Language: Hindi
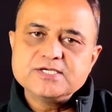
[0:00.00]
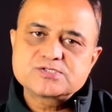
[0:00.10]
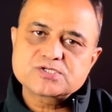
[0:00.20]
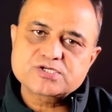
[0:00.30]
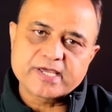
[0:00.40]

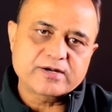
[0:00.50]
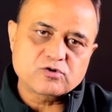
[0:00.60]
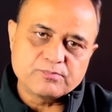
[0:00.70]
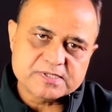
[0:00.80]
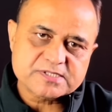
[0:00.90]
इस शहर
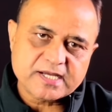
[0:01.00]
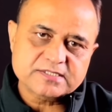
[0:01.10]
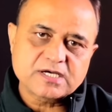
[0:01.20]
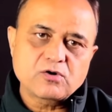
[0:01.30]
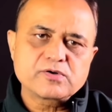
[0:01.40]
को
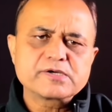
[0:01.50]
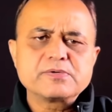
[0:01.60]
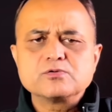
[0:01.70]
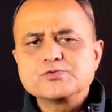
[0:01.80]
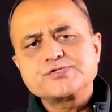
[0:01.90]
बसाया था और
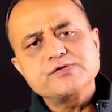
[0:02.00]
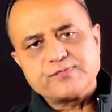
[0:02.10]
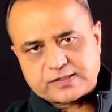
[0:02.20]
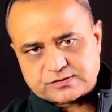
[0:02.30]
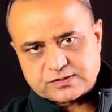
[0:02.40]
लगभग उसी
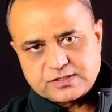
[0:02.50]
वक्त